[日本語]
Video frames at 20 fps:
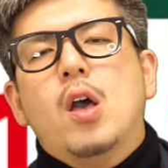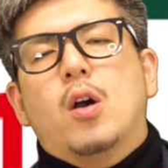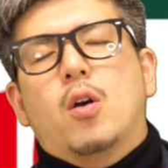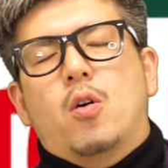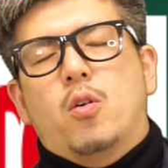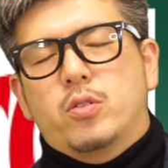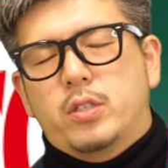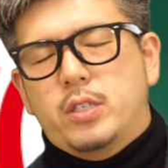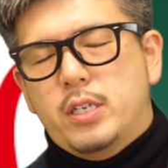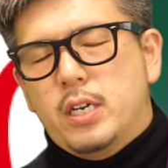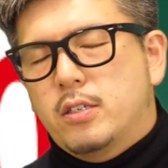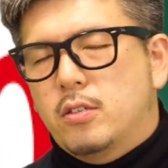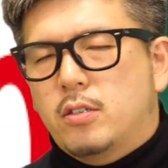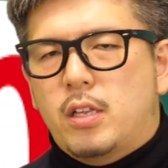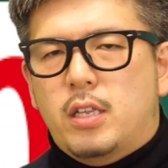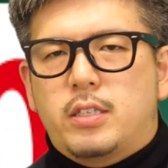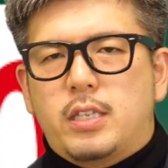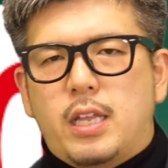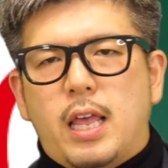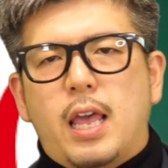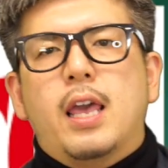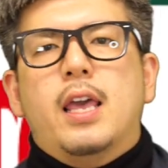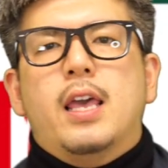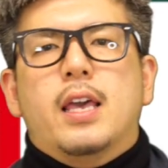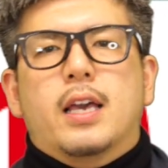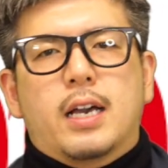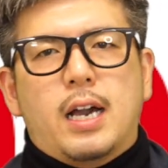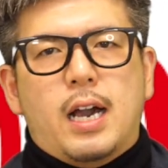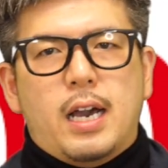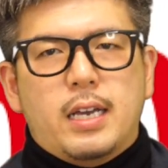こちらのですね
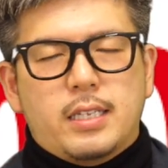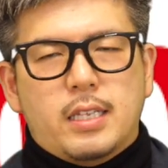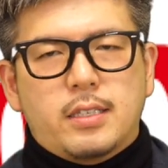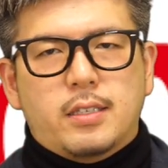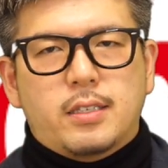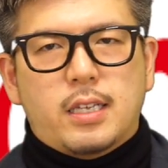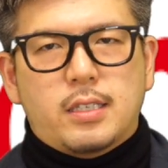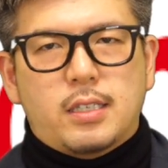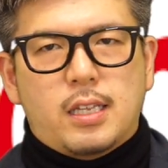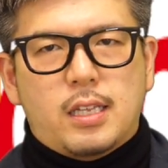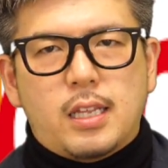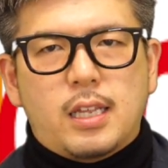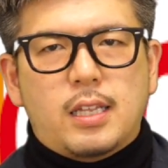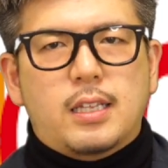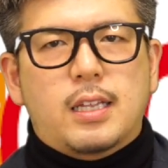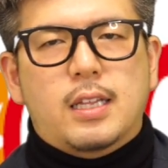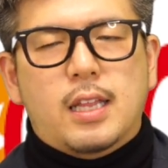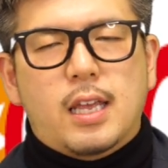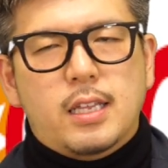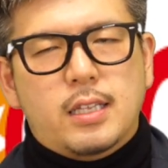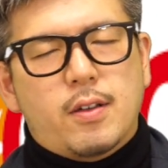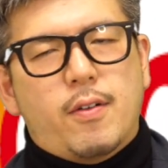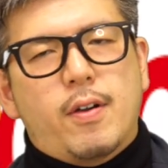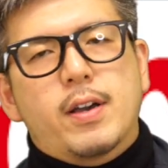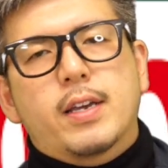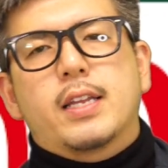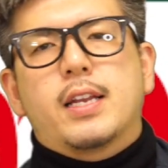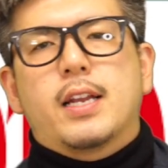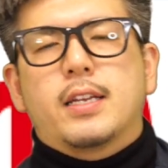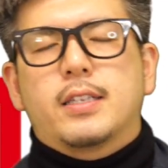解説させていただいたわ
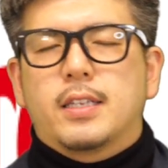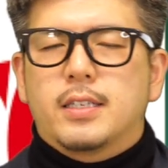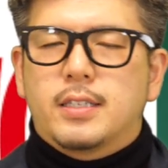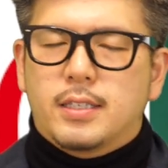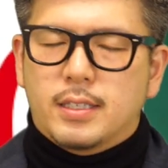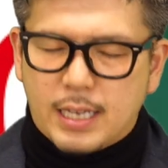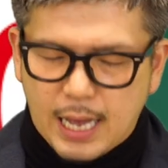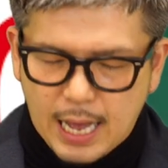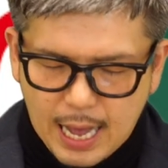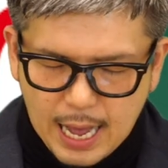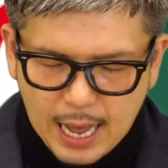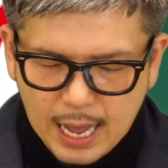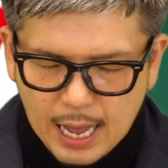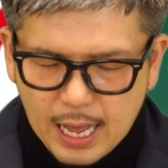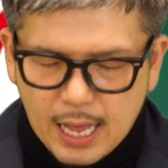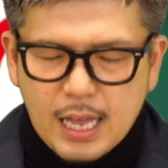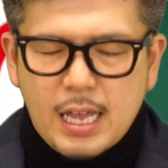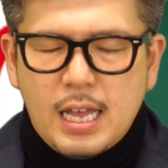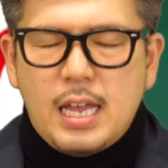けなんですが、